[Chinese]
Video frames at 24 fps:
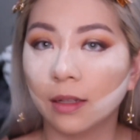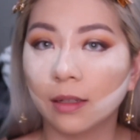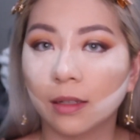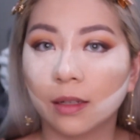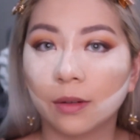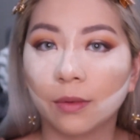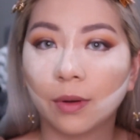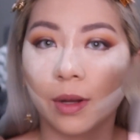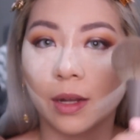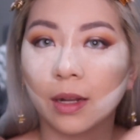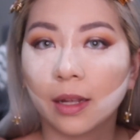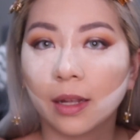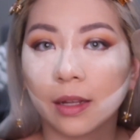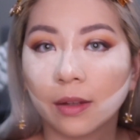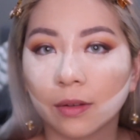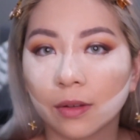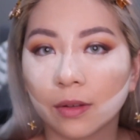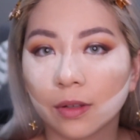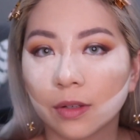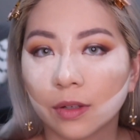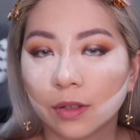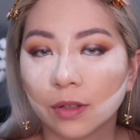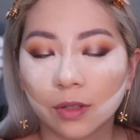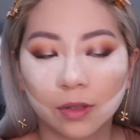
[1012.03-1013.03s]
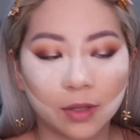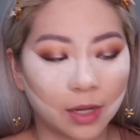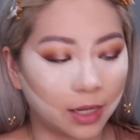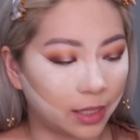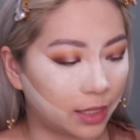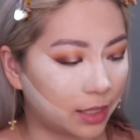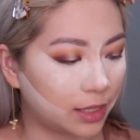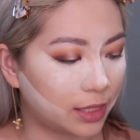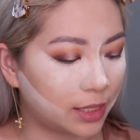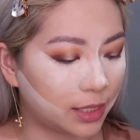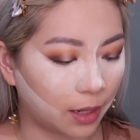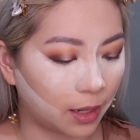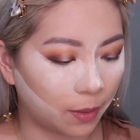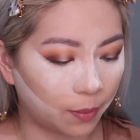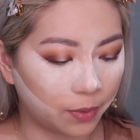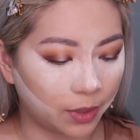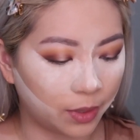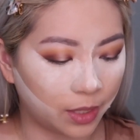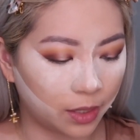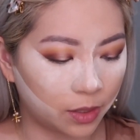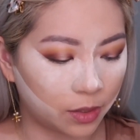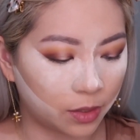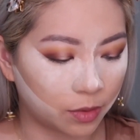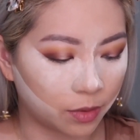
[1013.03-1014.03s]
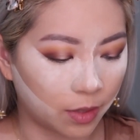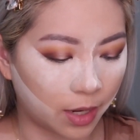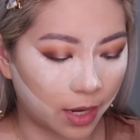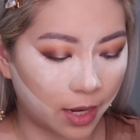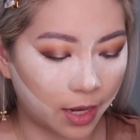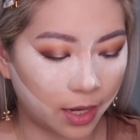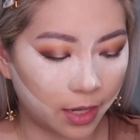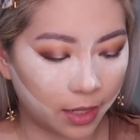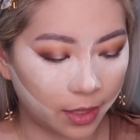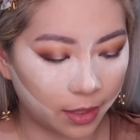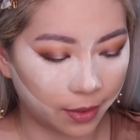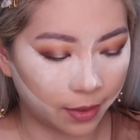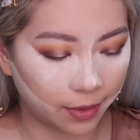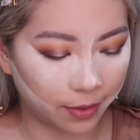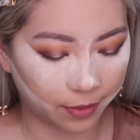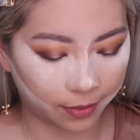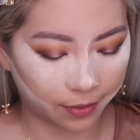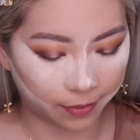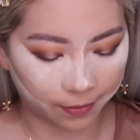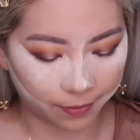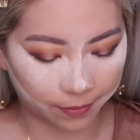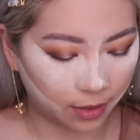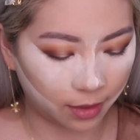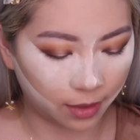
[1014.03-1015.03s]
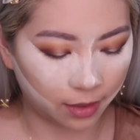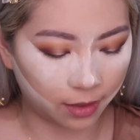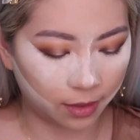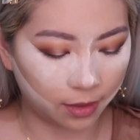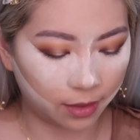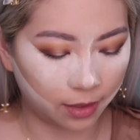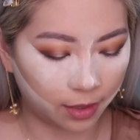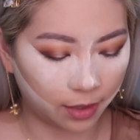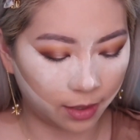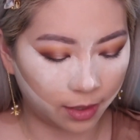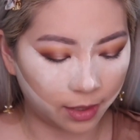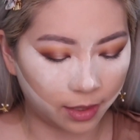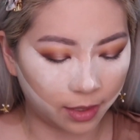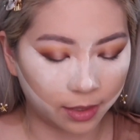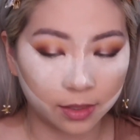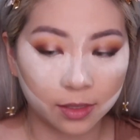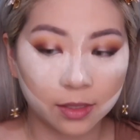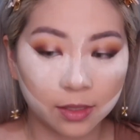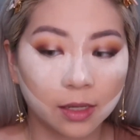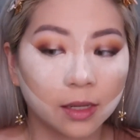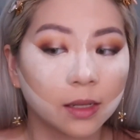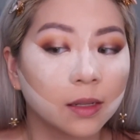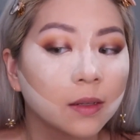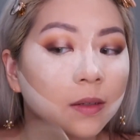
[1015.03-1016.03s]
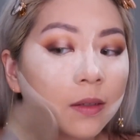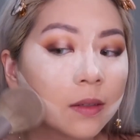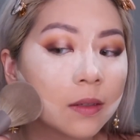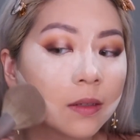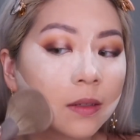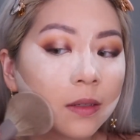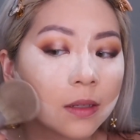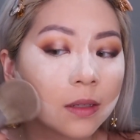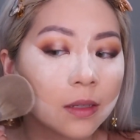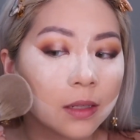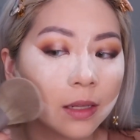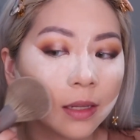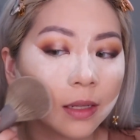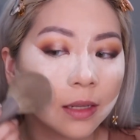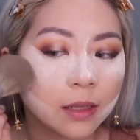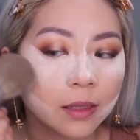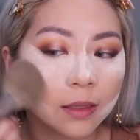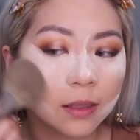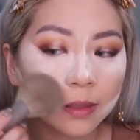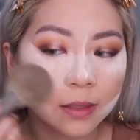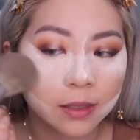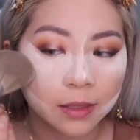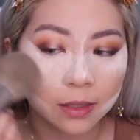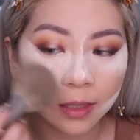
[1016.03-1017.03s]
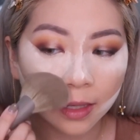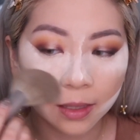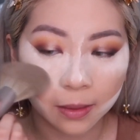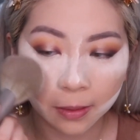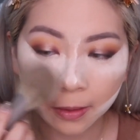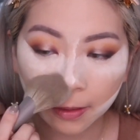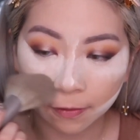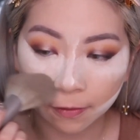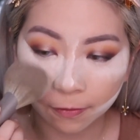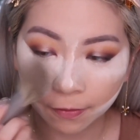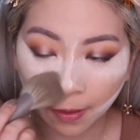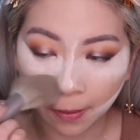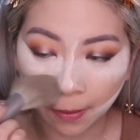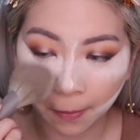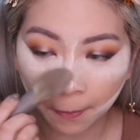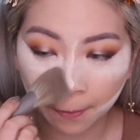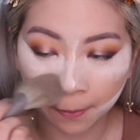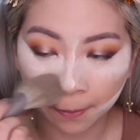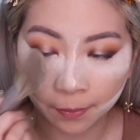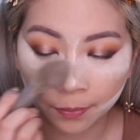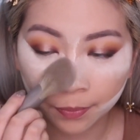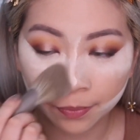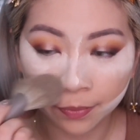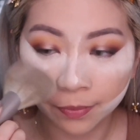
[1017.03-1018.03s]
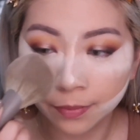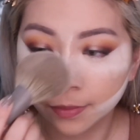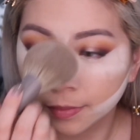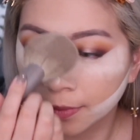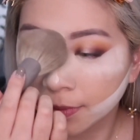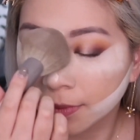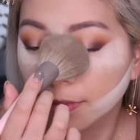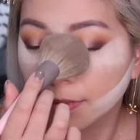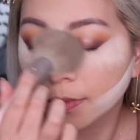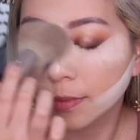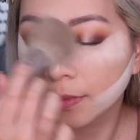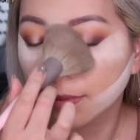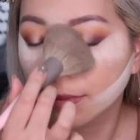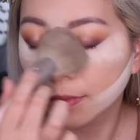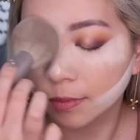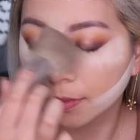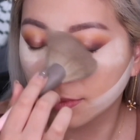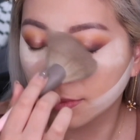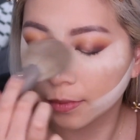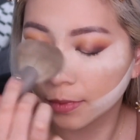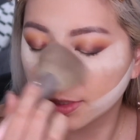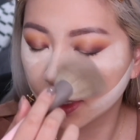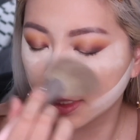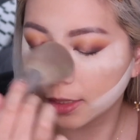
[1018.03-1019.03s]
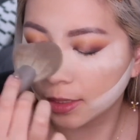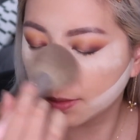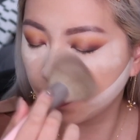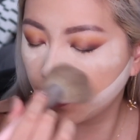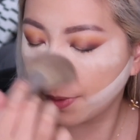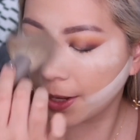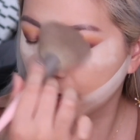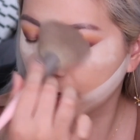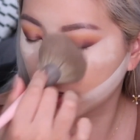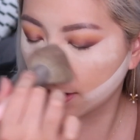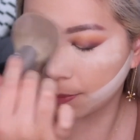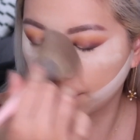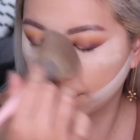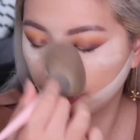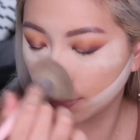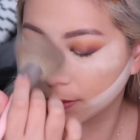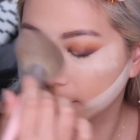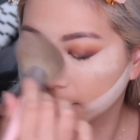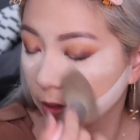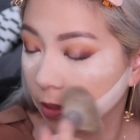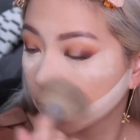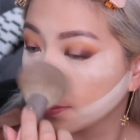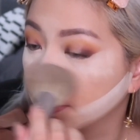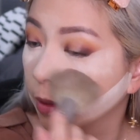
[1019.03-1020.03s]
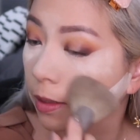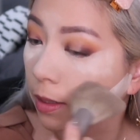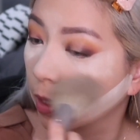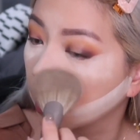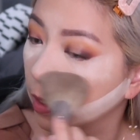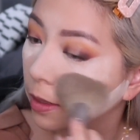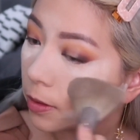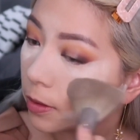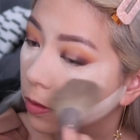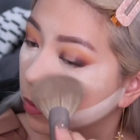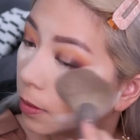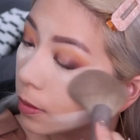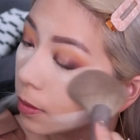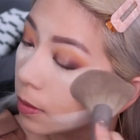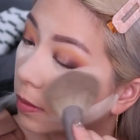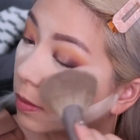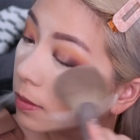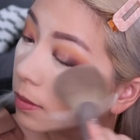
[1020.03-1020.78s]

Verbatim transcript: 那我要来用瘦瘦狼的小布丁刷，然后让它来上脸的其他地方。其实贝壳不用在上面太久。